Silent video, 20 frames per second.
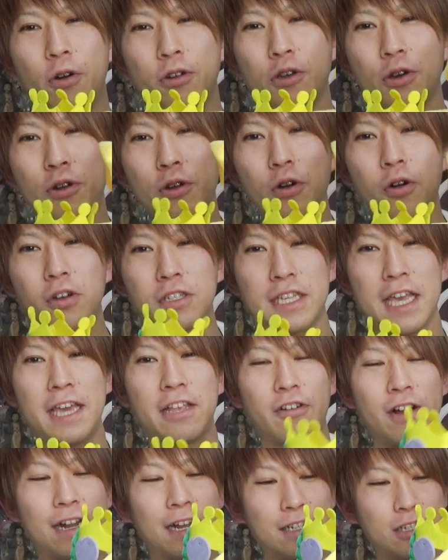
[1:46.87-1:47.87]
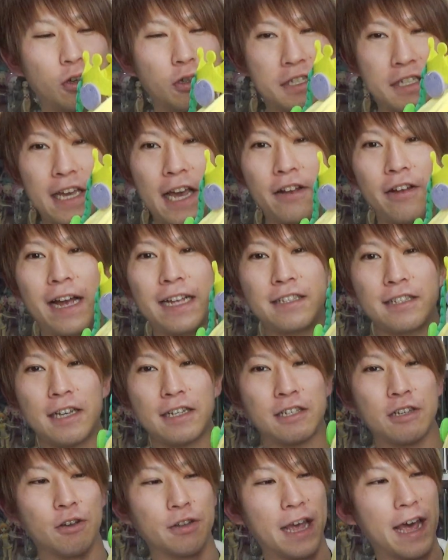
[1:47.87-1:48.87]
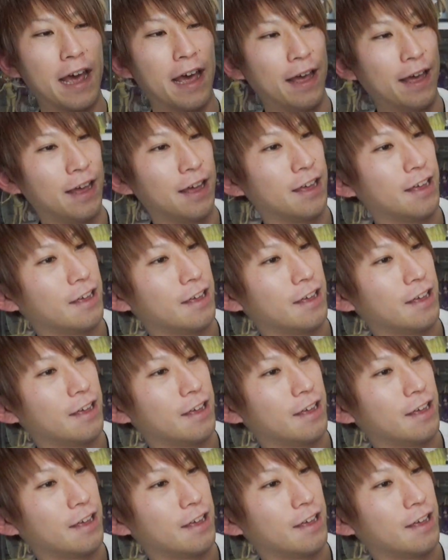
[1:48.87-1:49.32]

け踊る宝石とかなんかそっち系のやつですよね